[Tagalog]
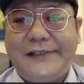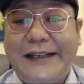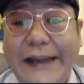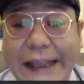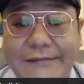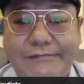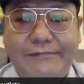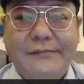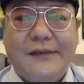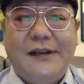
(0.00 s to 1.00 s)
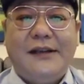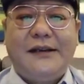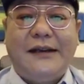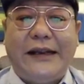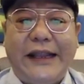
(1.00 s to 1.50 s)
Greed.
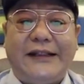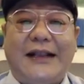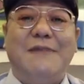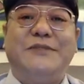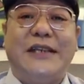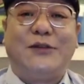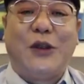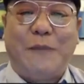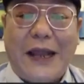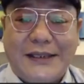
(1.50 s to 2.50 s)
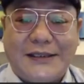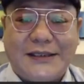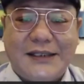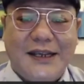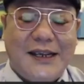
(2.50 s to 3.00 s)
Greed comes into
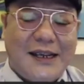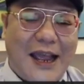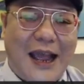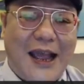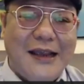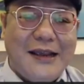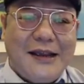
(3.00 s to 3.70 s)
place. Ha?